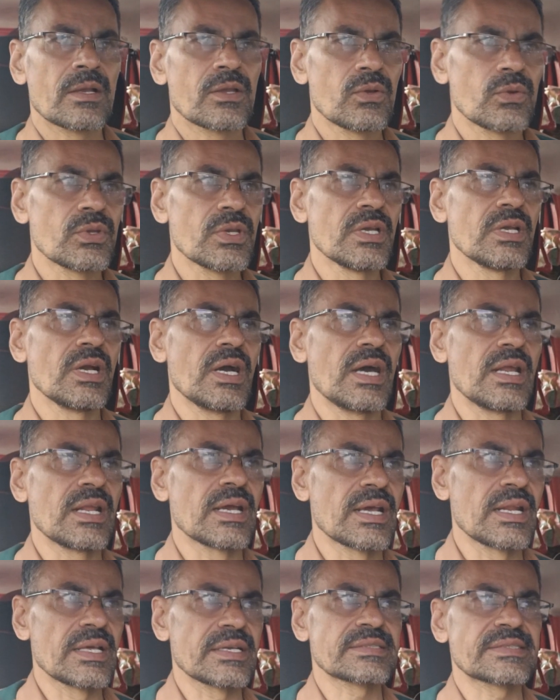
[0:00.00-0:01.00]
क्योंकि
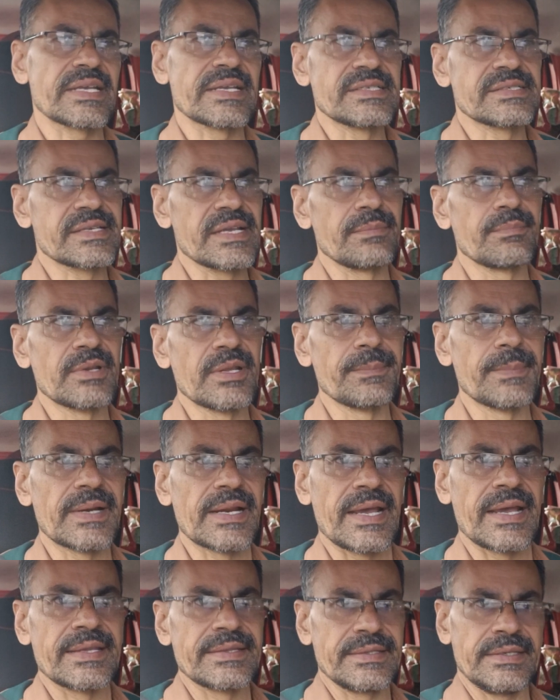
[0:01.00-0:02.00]
अलग अलग साइज़ के हमने
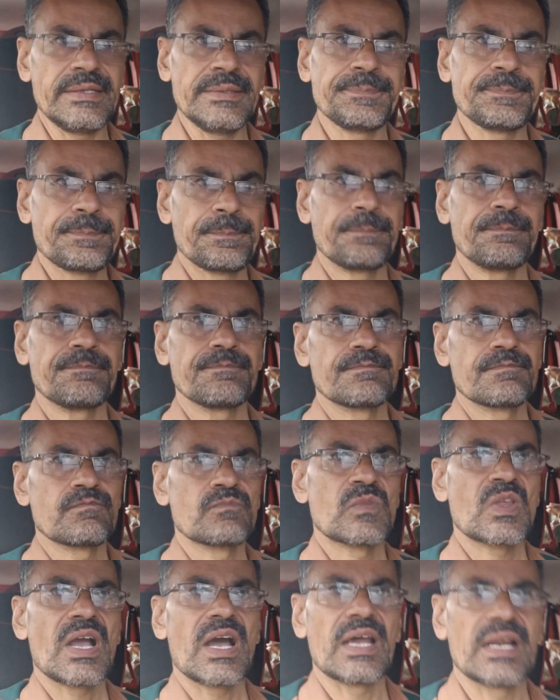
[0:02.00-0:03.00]
बनाए थे
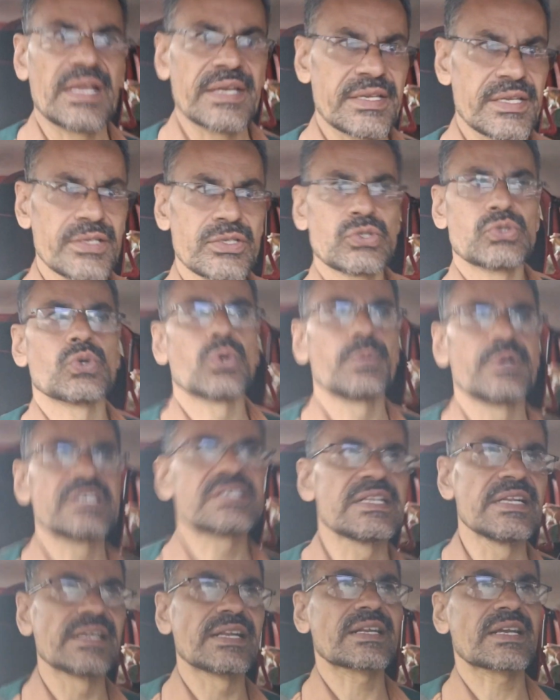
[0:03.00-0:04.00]
हालांकि
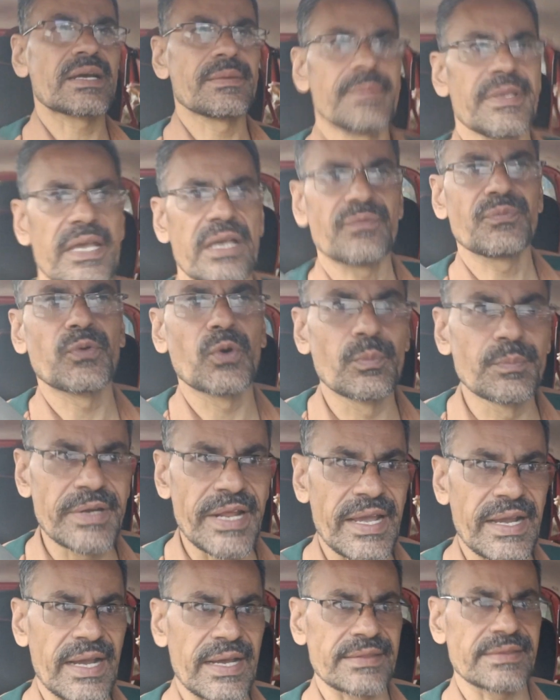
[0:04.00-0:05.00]
24 लीटर का भी एक फोम
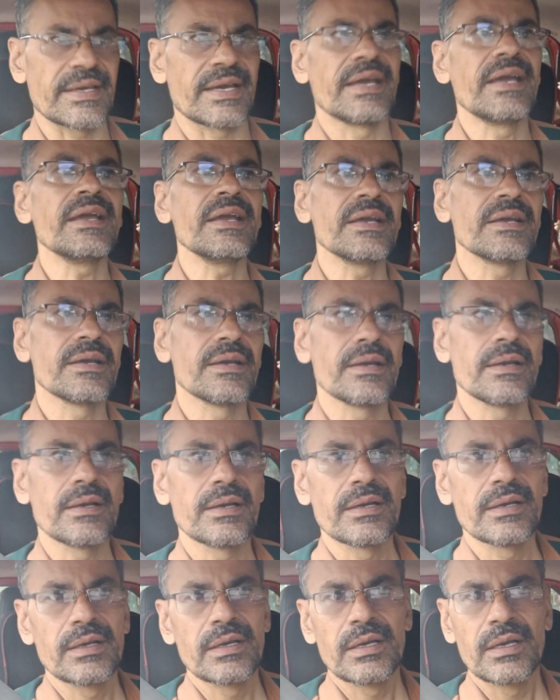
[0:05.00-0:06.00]
टैंक आता है
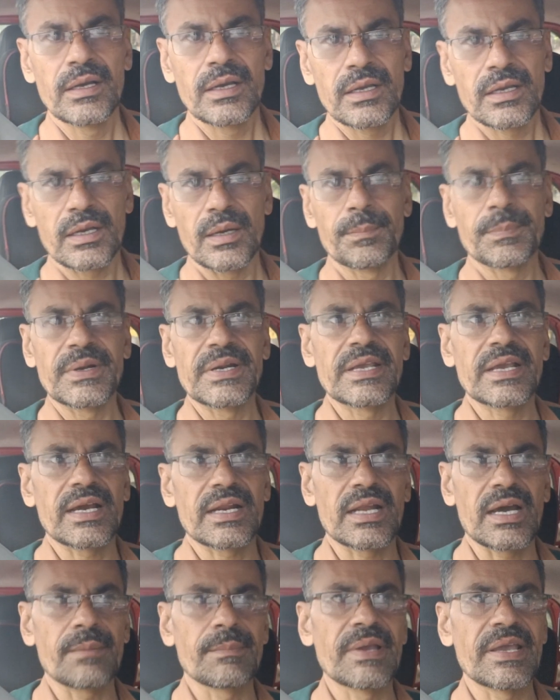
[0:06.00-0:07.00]
कंपनी का
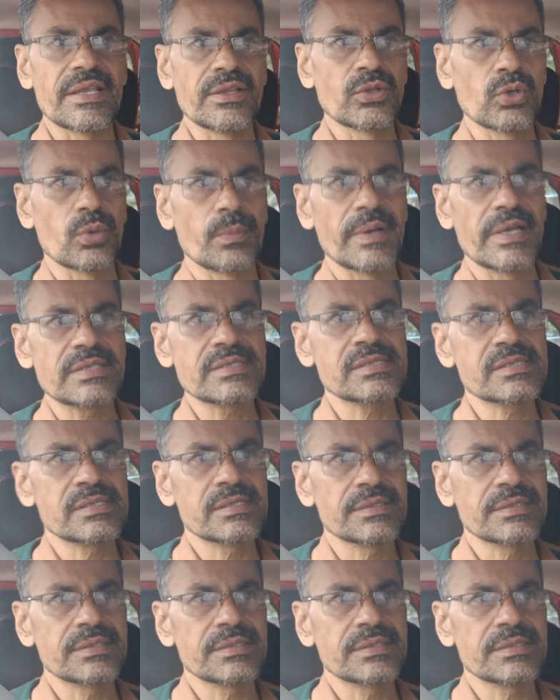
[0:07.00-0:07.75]
नाम है इद्रोबेस